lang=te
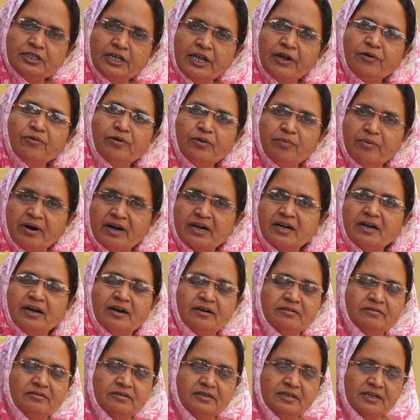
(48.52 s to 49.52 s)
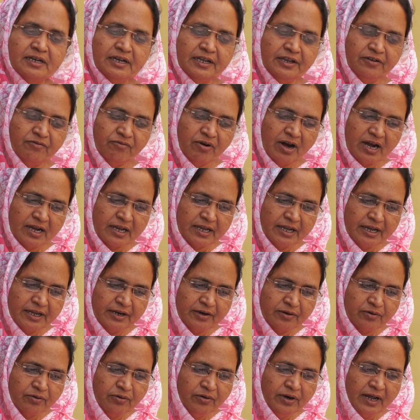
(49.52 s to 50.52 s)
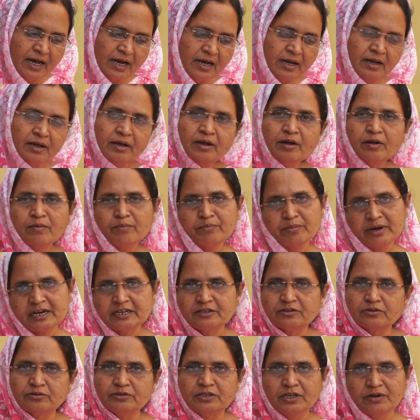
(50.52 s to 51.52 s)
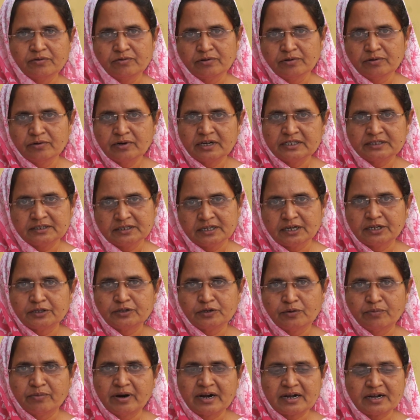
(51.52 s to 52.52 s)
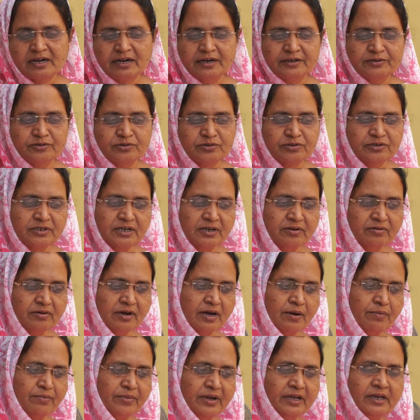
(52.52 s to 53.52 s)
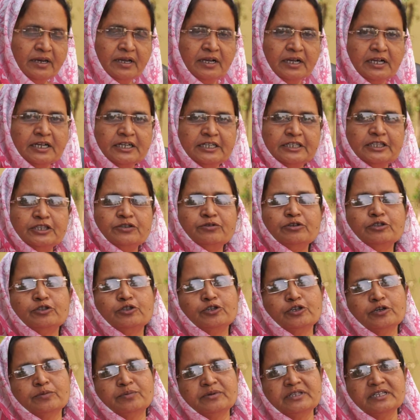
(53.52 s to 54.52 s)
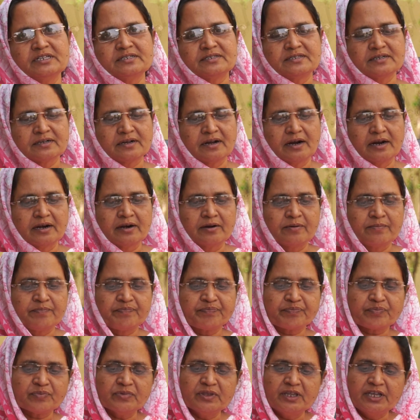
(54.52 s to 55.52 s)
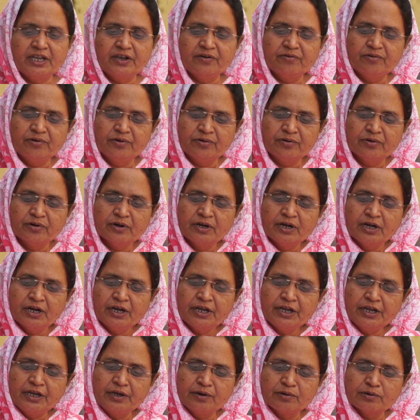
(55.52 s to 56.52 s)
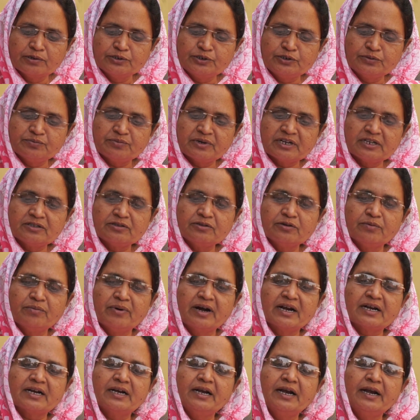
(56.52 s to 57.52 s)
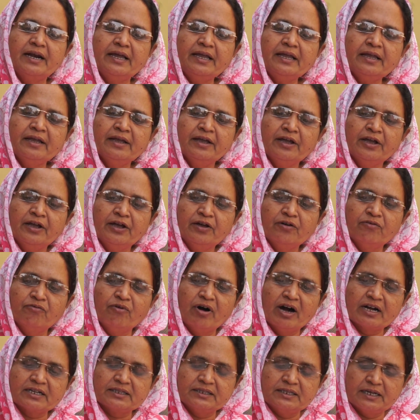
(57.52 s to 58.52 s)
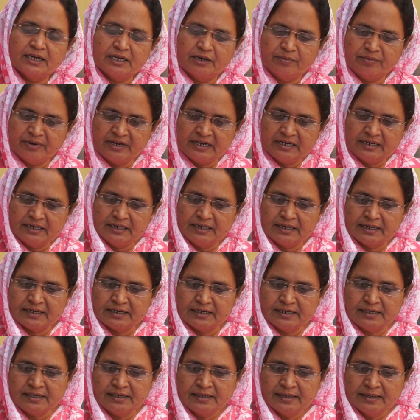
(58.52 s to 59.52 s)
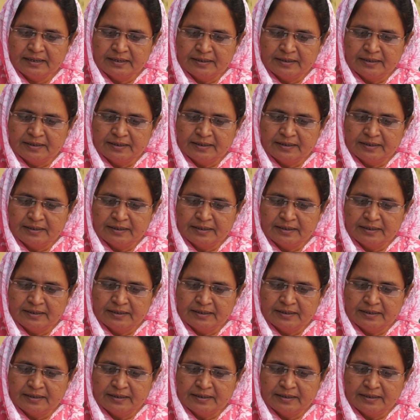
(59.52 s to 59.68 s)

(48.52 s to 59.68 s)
దేవుడు మాట్లాడుతున్న ఈ వాక్యాన్ని కూడా మనతో దేవుడు అందరితో మాట్లాడుతున్నాడు ఆమె ద్వితీయోపదేశ కాండం దేవుడు ఈరోజు మనతో మాట్లాడే వాగ్దానం ఏంటి అంటే